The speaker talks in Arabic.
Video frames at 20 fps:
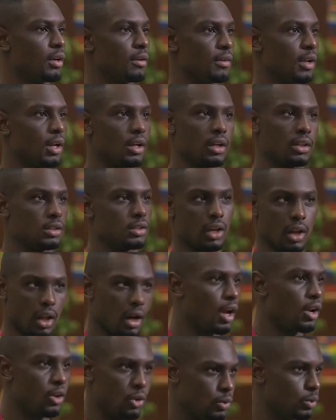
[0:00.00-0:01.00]
انا قلت انا
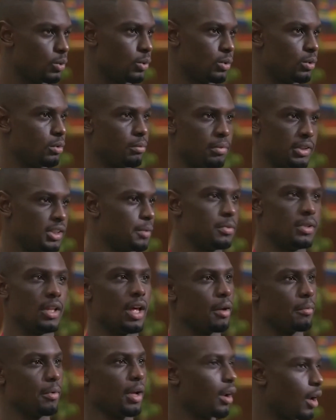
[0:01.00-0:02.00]
رايح وبجيب
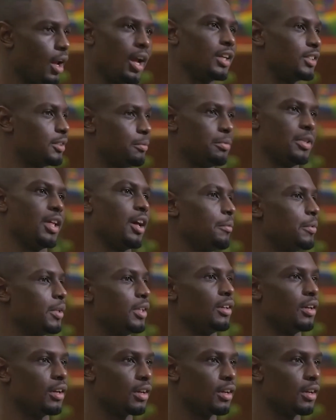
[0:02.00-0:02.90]
ذهب رايح اجيب ذهبيه